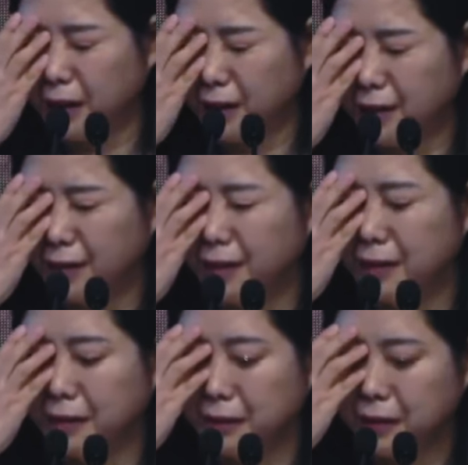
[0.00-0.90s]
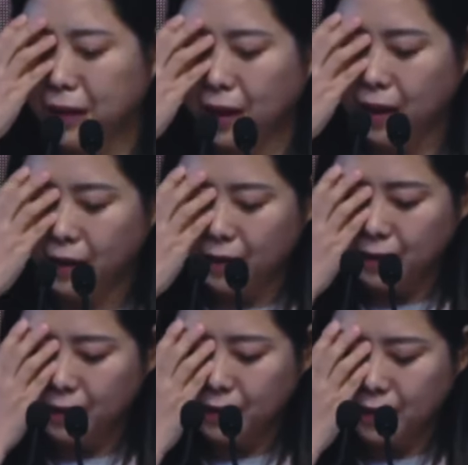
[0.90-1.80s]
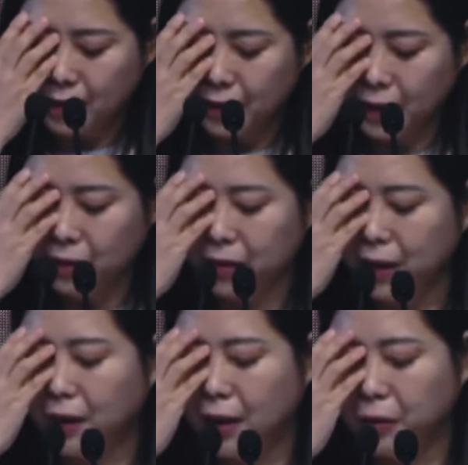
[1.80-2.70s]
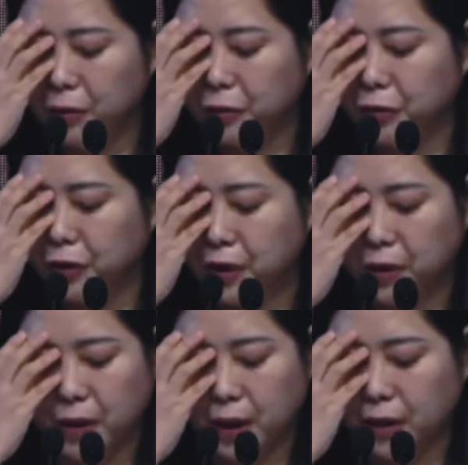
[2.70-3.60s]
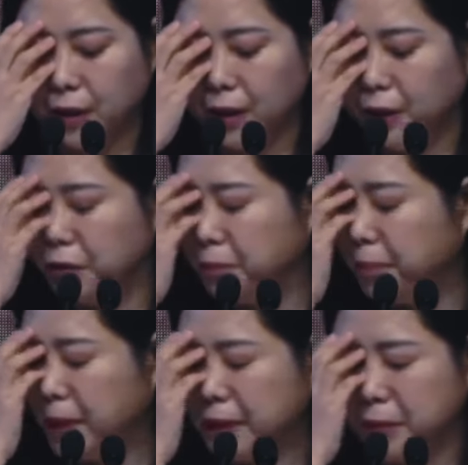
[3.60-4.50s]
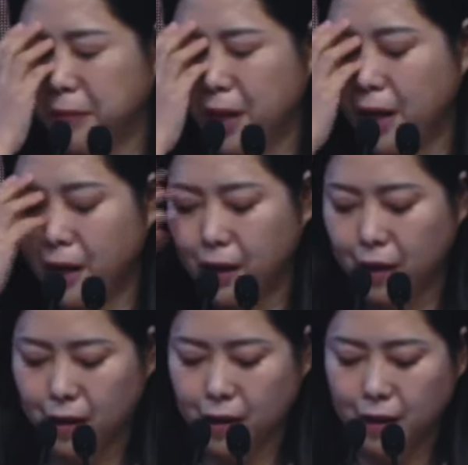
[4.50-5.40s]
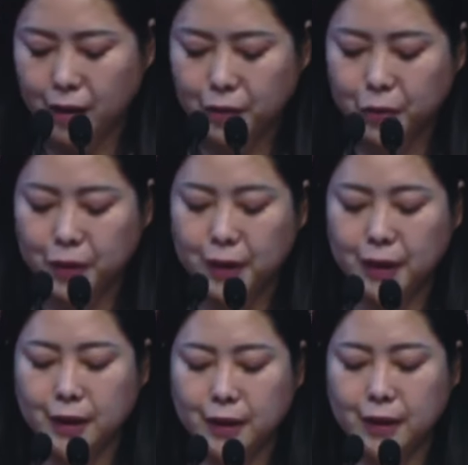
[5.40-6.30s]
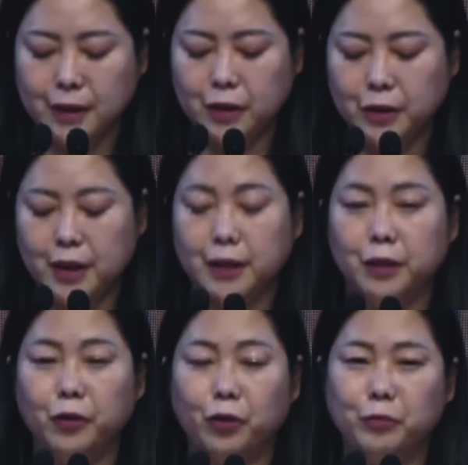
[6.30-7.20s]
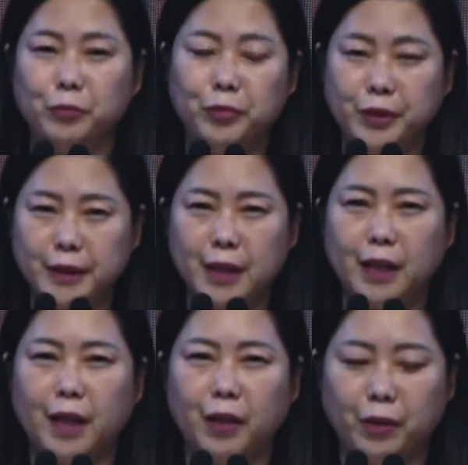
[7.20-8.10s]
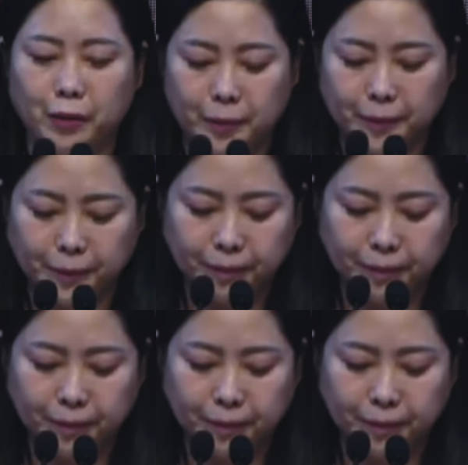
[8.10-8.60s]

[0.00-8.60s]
나, 나 살려달라고 죽을 것 같아. 내 눈 빼지 마. 소리 지르는 저자들이 너무 불쌍해요.